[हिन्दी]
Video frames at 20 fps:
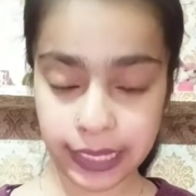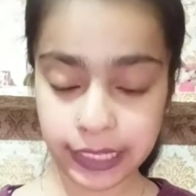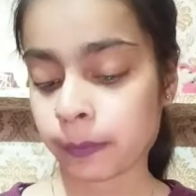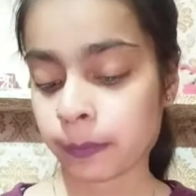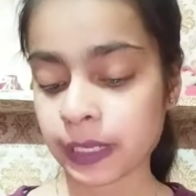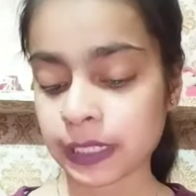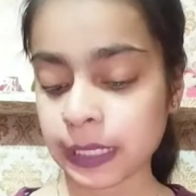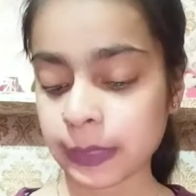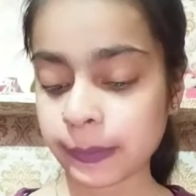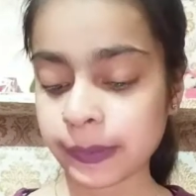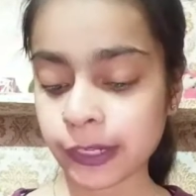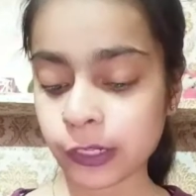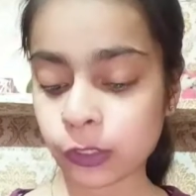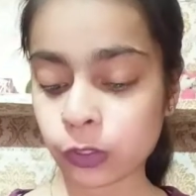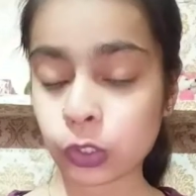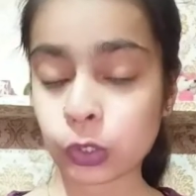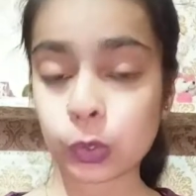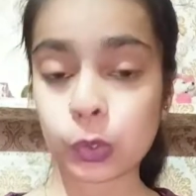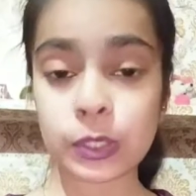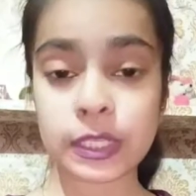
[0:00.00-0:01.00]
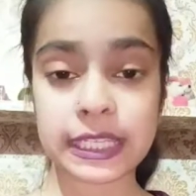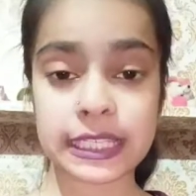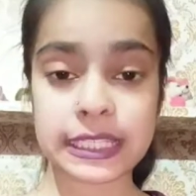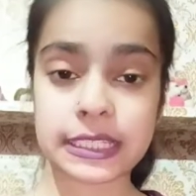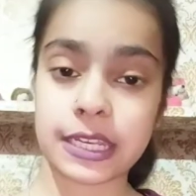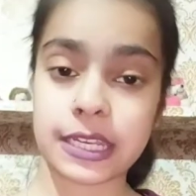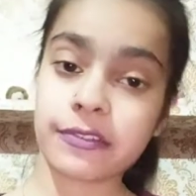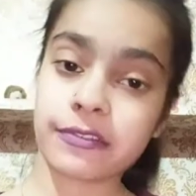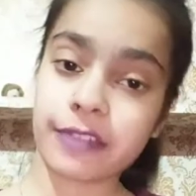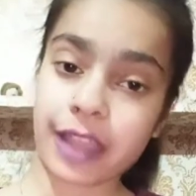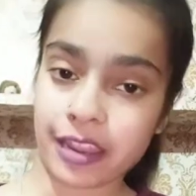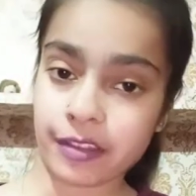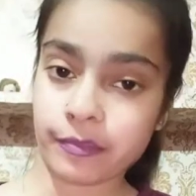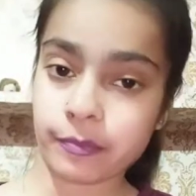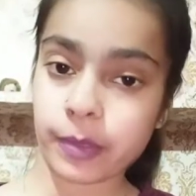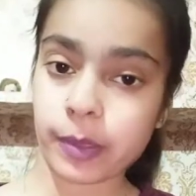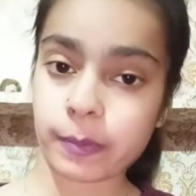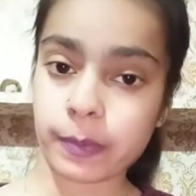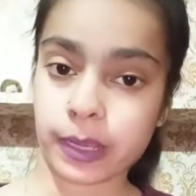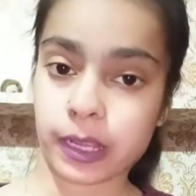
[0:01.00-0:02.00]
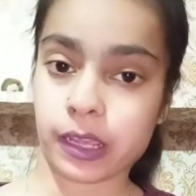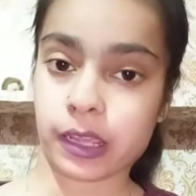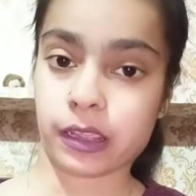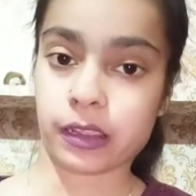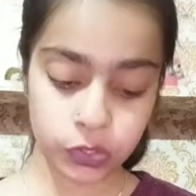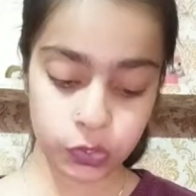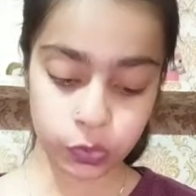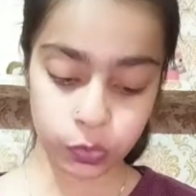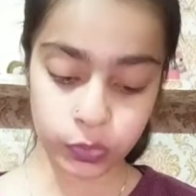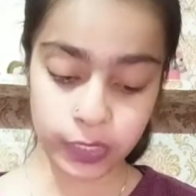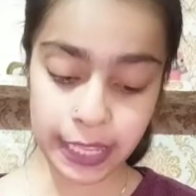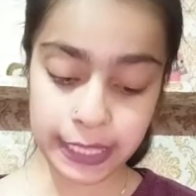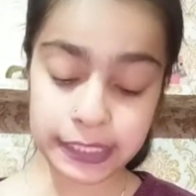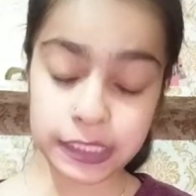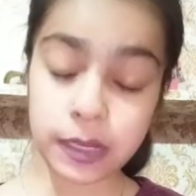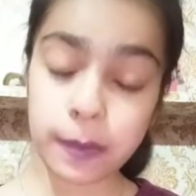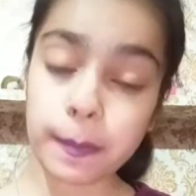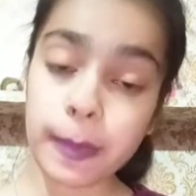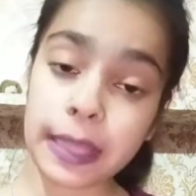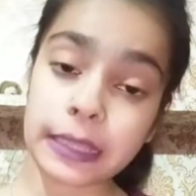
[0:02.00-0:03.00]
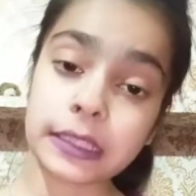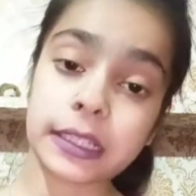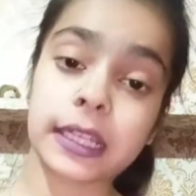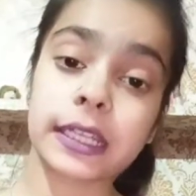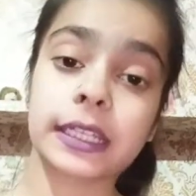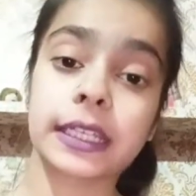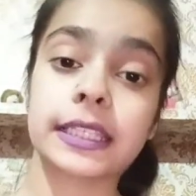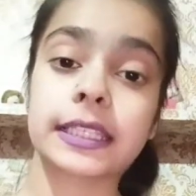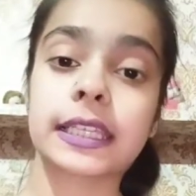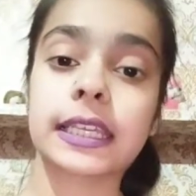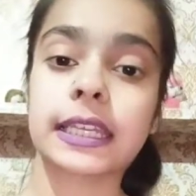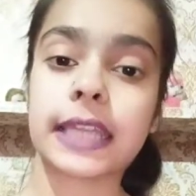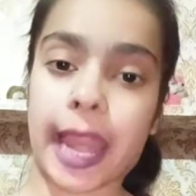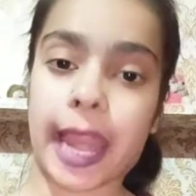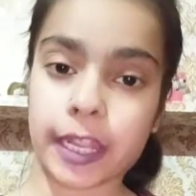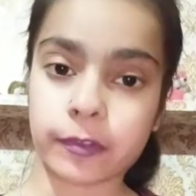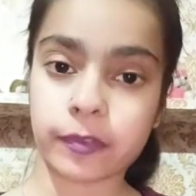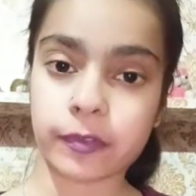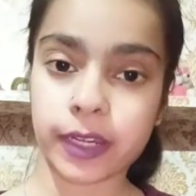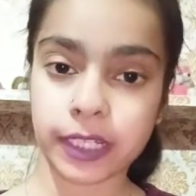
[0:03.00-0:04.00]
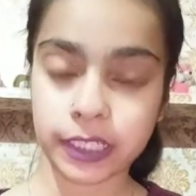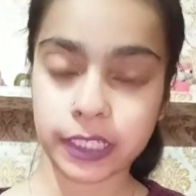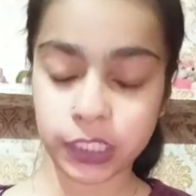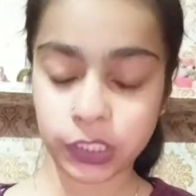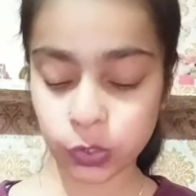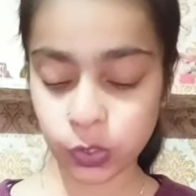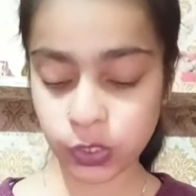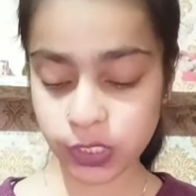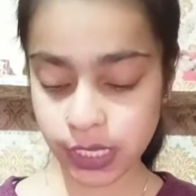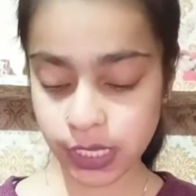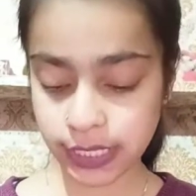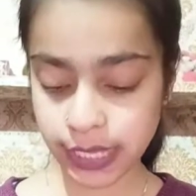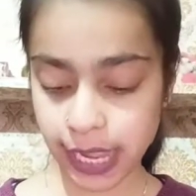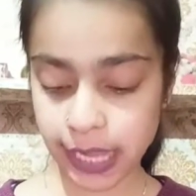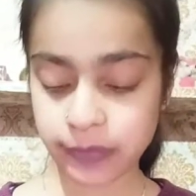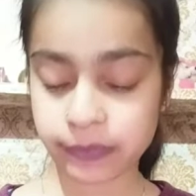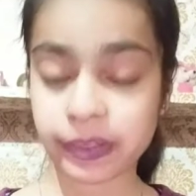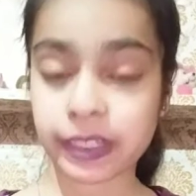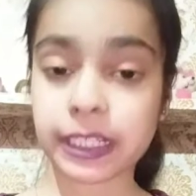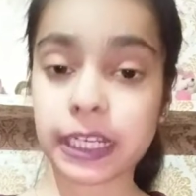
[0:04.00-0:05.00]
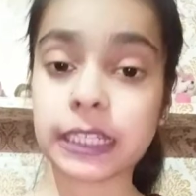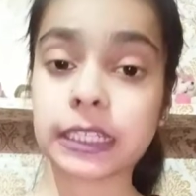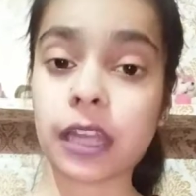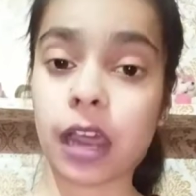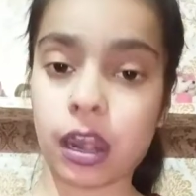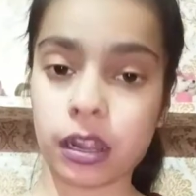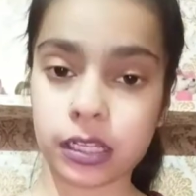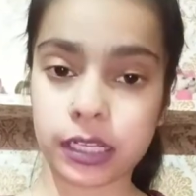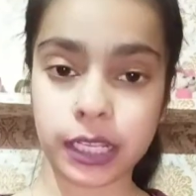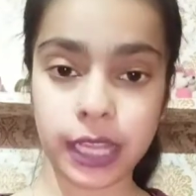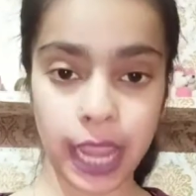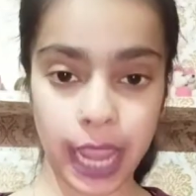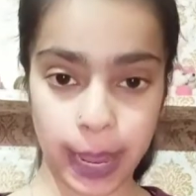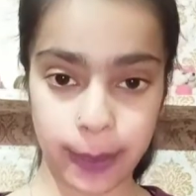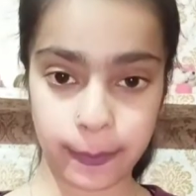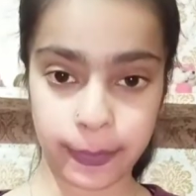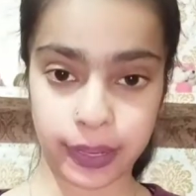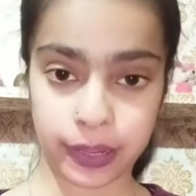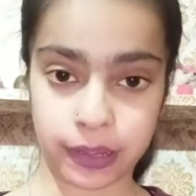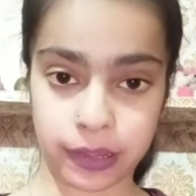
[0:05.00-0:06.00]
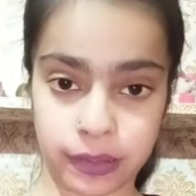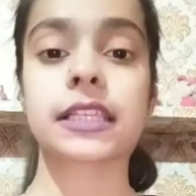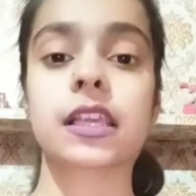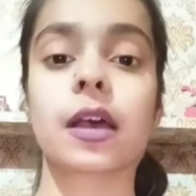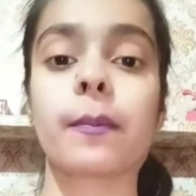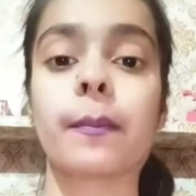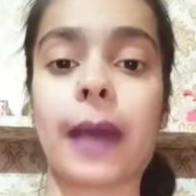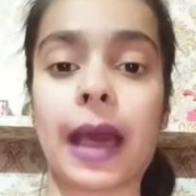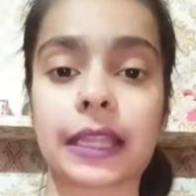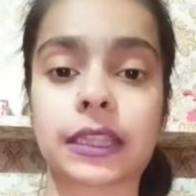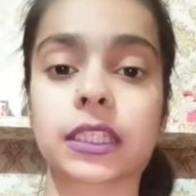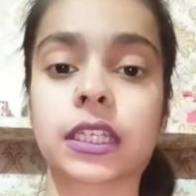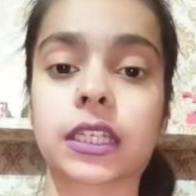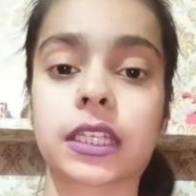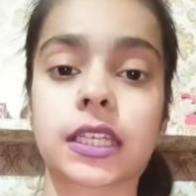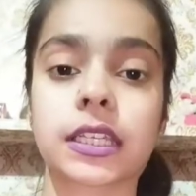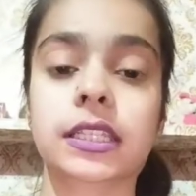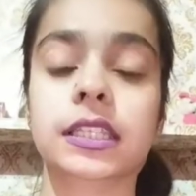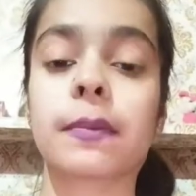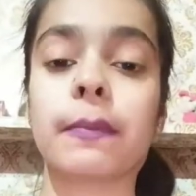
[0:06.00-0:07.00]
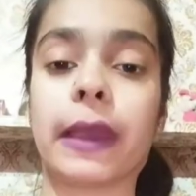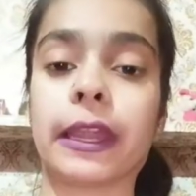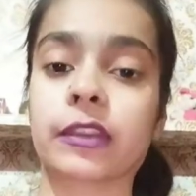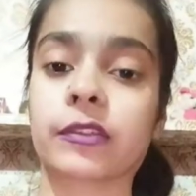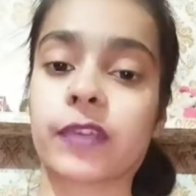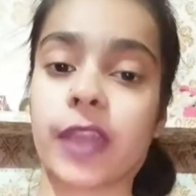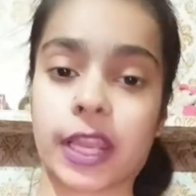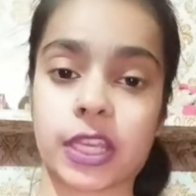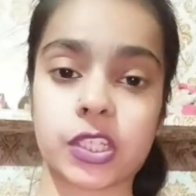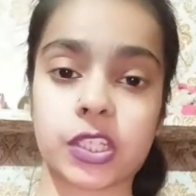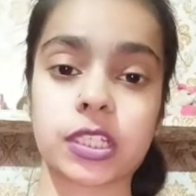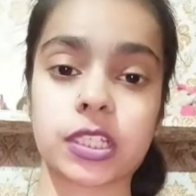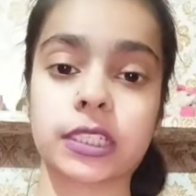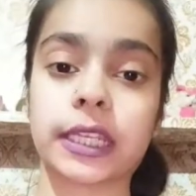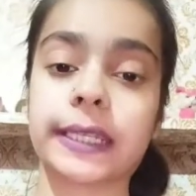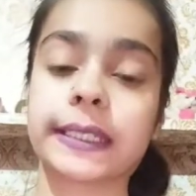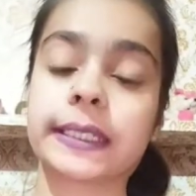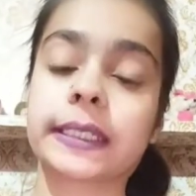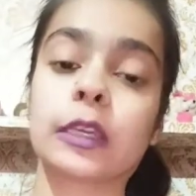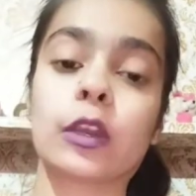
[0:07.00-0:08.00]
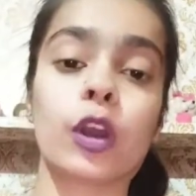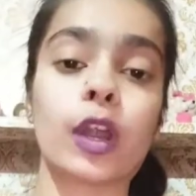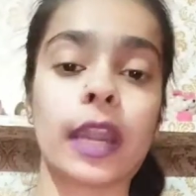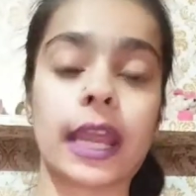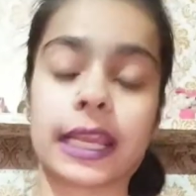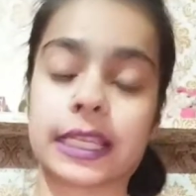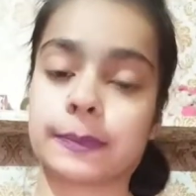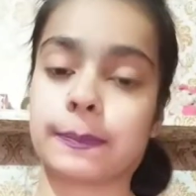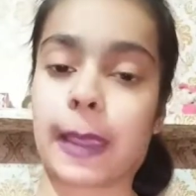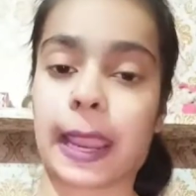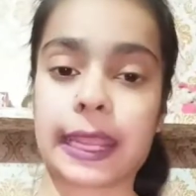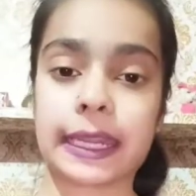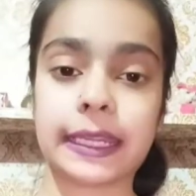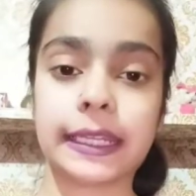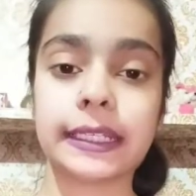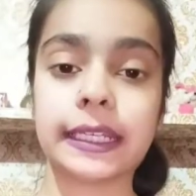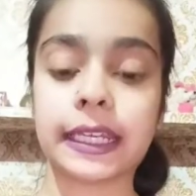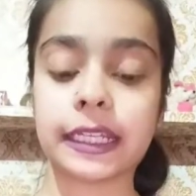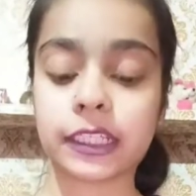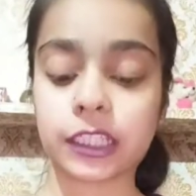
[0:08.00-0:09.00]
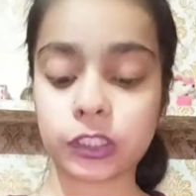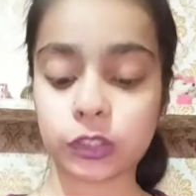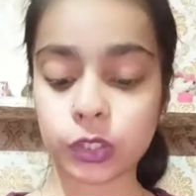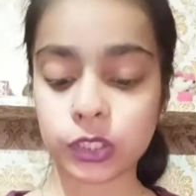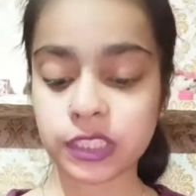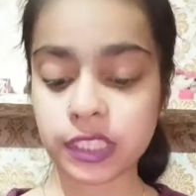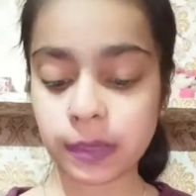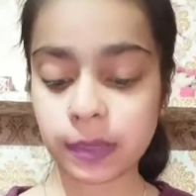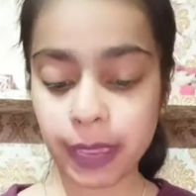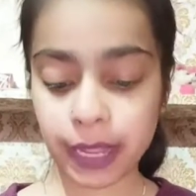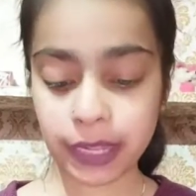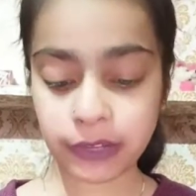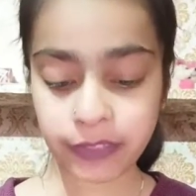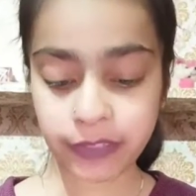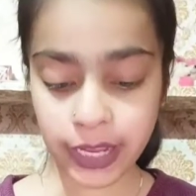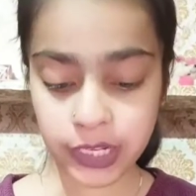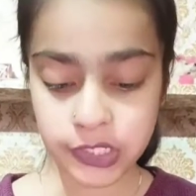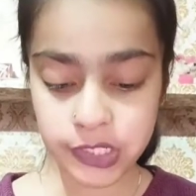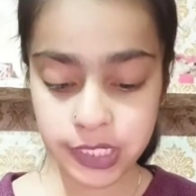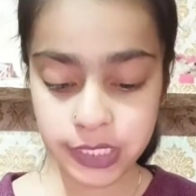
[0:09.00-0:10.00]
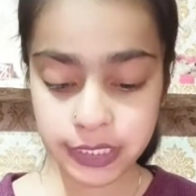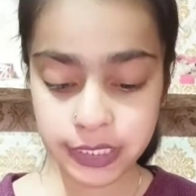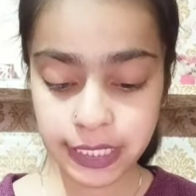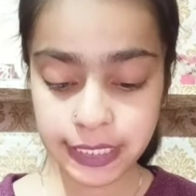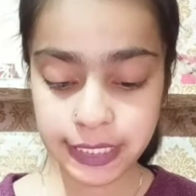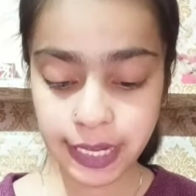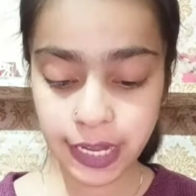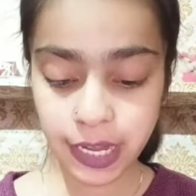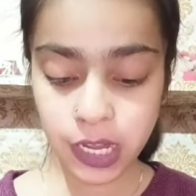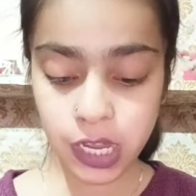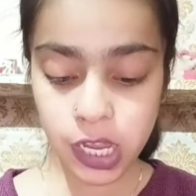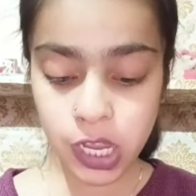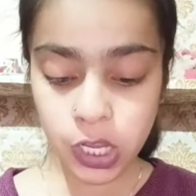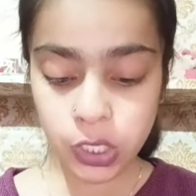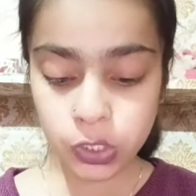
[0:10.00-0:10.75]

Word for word: बट ये मेरे को टू में पड़ा है सो so, नेक्स्ट हम बात करेंगे इसकी नेट वेट की तो इसका नेट वेट है थर्टी एम एल हम बात करेंगे इसकी मैन्युफैक्चरिंग डेट की और एक्सपायरी डेट की तो इसकी मैन्युफैक्चरिंग डेट है